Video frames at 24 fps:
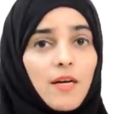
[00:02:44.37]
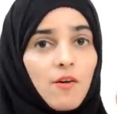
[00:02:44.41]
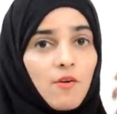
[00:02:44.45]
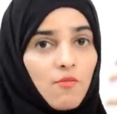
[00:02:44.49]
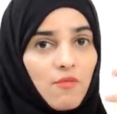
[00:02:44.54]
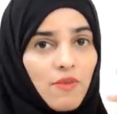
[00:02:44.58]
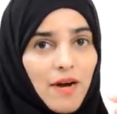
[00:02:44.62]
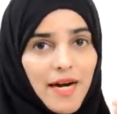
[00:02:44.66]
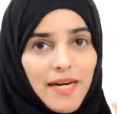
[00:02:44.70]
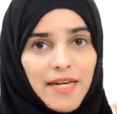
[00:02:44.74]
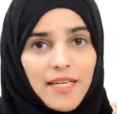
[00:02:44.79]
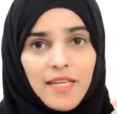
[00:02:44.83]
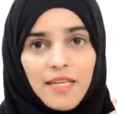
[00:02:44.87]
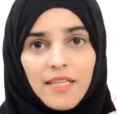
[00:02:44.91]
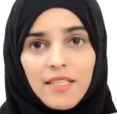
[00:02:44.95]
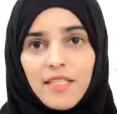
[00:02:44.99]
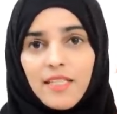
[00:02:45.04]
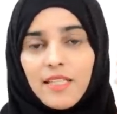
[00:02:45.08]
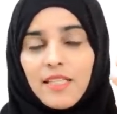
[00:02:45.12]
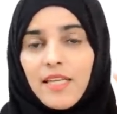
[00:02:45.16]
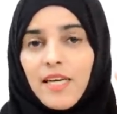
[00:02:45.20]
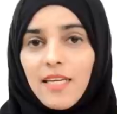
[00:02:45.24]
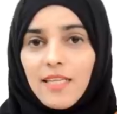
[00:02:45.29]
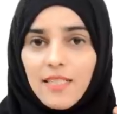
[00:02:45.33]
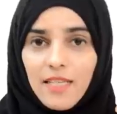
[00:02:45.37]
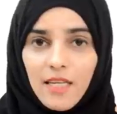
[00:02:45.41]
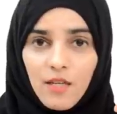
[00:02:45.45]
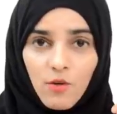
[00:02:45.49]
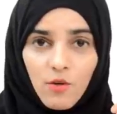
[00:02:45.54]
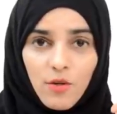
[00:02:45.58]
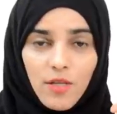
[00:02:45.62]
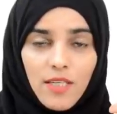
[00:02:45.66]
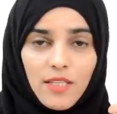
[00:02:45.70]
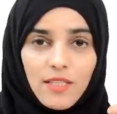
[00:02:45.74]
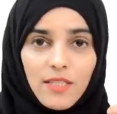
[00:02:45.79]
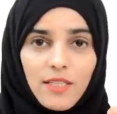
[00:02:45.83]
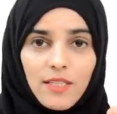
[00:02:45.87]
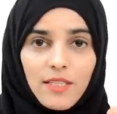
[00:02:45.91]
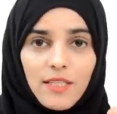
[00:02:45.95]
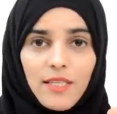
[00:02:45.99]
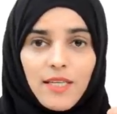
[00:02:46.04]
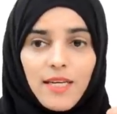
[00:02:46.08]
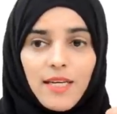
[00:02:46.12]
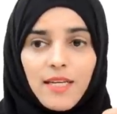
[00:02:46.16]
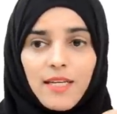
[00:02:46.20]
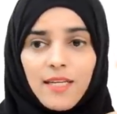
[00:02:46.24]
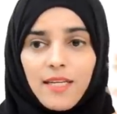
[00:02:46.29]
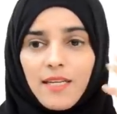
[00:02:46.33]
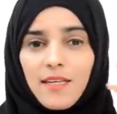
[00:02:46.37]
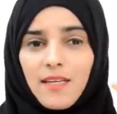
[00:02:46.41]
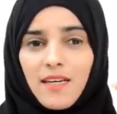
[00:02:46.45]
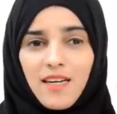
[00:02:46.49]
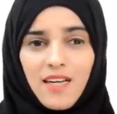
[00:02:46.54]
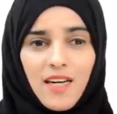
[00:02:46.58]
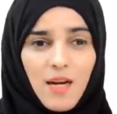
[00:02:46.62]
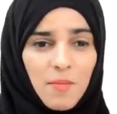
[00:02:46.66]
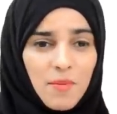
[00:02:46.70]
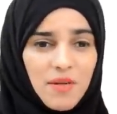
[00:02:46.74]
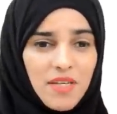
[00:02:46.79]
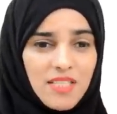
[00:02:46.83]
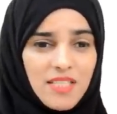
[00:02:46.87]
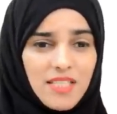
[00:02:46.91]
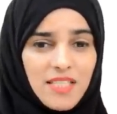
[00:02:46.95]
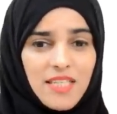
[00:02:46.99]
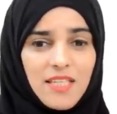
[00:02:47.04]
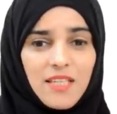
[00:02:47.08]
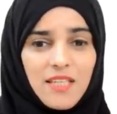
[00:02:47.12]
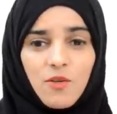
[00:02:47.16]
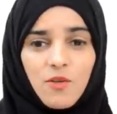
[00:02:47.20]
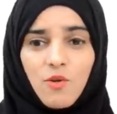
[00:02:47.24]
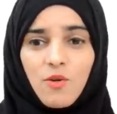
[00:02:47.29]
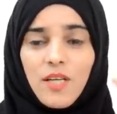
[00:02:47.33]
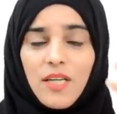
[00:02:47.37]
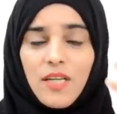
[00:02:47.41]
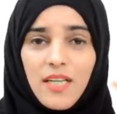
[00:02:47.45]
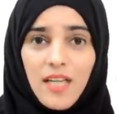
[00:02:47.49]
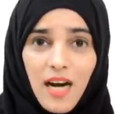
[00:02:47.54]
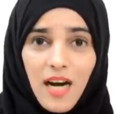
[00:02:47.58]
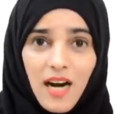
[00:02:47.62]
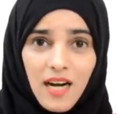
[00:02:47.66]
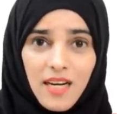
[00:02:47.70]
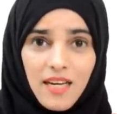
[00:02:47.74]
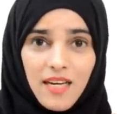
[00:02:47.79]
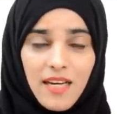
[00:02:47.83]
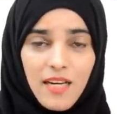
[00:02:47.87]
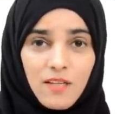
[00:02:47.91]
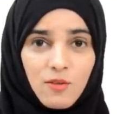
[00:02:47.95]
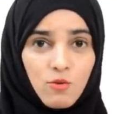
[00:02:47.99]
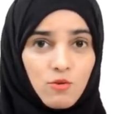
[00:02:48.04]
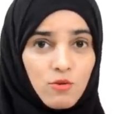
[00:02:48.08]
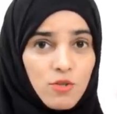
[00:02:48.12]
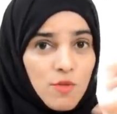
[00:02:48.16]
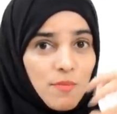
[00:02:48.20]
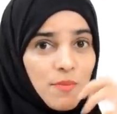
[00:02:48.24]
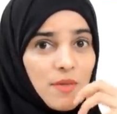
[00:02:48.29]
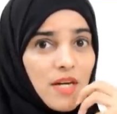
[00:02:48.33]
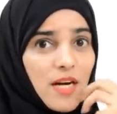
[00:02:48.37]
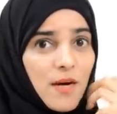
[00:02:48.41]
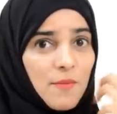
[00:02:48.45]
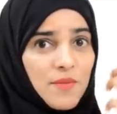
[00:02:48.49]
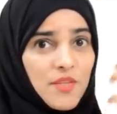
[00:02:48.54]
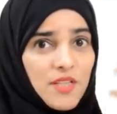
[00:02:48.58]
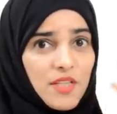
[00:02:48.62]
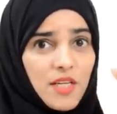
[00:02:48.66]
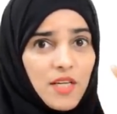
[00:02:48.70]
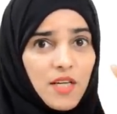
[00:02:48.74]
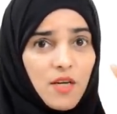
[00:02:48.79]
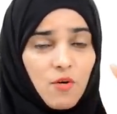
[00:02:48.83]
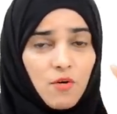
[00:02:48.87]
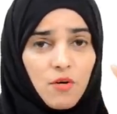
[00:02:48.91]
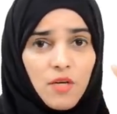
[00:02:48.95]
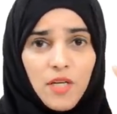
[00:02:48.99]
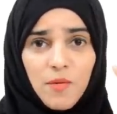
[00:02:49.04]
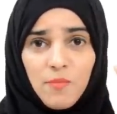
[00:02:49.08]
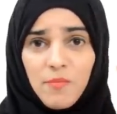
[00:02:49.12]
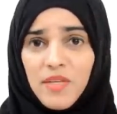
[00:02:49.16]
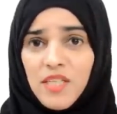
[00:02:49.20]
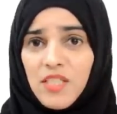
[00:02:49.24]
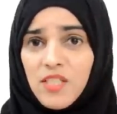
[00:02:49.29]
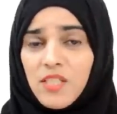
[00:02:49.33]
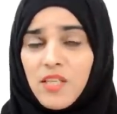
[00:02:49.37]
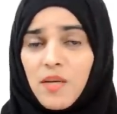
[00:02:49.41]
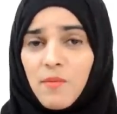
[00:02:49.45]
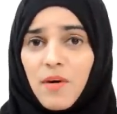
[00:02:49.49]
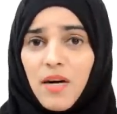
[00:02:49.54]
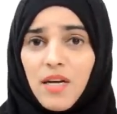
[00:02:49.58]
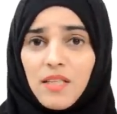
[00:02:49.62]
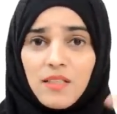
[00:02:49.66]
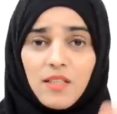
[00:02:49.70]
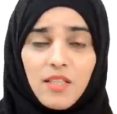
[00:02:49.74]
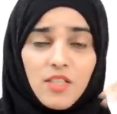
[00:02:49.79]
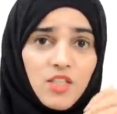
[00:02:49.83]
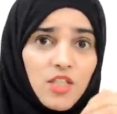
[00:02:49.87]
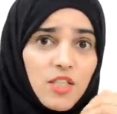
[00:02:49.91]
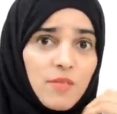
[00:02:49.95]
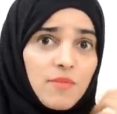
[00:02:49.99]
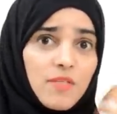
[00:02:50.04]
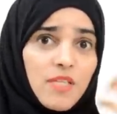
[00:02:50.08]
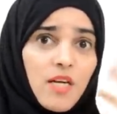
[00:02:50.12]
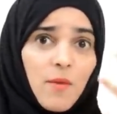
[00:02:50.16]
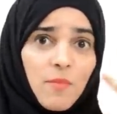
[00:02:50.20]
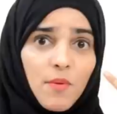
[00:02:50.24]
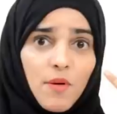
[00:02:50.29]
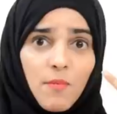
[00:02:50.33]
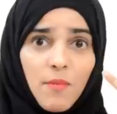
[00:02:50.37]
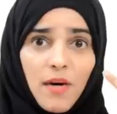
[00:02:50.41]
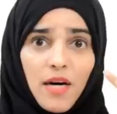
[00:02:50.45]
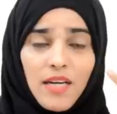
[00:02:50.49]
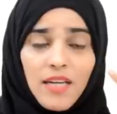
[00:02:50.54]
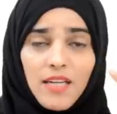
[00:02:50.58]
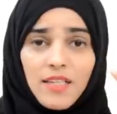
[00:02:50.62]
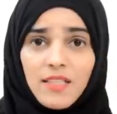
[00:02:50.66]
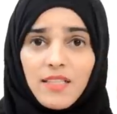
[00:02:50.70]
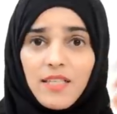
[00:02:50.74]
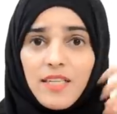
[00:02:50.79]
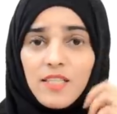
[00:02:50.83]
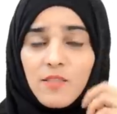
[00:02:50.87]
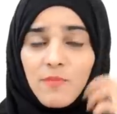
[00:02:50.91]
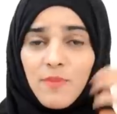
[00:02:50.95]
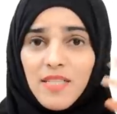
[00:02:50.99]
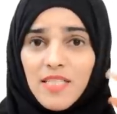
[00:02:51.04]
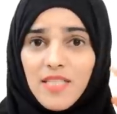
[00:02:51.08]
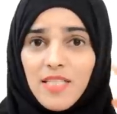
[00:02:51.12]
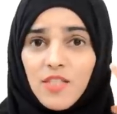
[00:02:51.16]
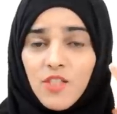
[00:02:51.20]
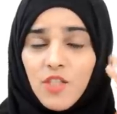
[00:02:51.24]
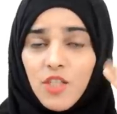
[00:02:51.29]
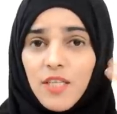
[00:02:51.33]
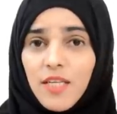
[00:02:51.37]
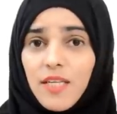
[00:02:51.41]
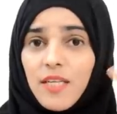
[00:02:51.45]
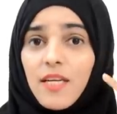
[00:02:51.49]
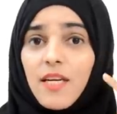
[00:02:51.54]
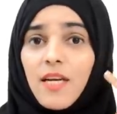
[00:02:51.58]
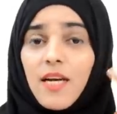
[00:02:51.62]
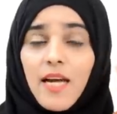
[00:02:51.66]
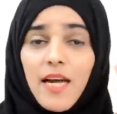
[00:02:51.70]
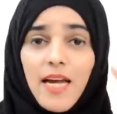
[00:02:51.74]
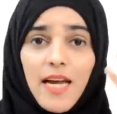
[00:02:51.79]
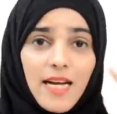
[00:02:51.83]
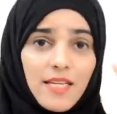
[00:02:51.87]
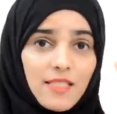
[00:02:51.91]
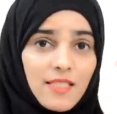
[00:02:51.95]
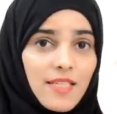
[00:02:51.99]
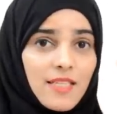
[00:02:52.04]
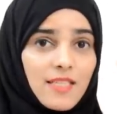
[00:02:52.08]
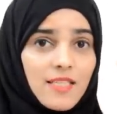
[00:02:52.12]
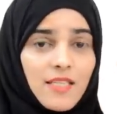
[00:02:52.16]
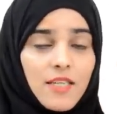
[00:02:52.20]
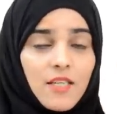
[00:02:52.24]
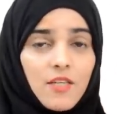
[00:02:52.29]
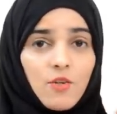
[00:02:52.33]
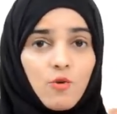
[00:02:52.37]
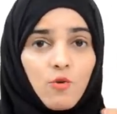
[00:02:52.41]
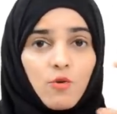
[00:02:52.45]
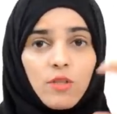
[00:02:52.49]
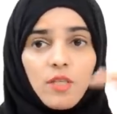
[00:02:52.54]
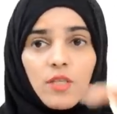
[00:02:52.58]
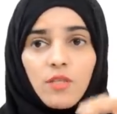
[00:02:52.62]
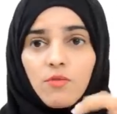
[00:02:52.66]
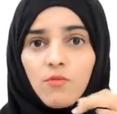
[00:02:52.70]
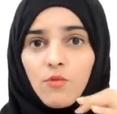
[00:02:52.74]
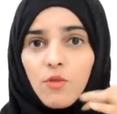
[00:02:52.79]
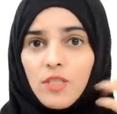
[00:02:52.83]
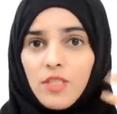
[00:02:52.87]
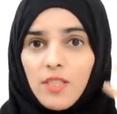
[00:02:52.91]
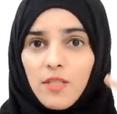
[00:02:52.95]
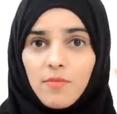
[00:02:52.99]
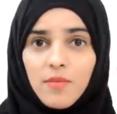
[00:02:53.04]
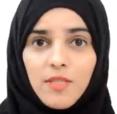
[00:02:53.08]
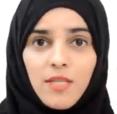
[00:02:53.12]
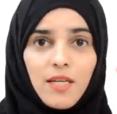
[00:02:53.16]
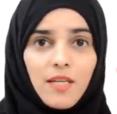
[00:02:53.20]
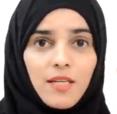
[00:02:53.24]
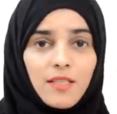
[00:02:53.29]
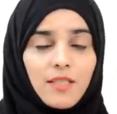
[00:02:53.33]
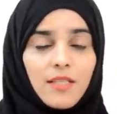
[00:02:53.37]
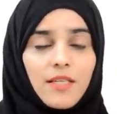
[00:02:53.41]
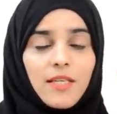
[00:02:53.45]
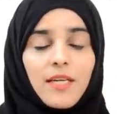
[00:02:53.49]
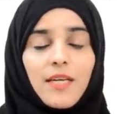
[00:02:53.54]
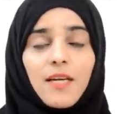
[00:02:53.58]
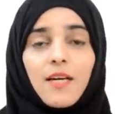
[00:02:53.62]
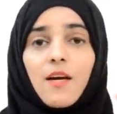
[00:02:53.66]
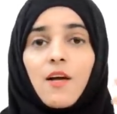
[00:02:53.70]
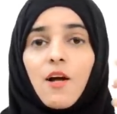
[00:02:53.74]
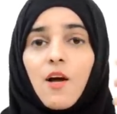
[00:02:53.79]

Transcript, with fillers: व्हाइट कर देते हैं येलो कर देते हैं लेकिन अगर आपका स्किन टोन डार्क है तो उस पर आपने देखा होगा कि ब्लीच के बाद अजीब से आपके बाल लगते हैं स्पेशली जिनके एक्सेस हेयर होते हैं तो वो अजीब से लगते हैं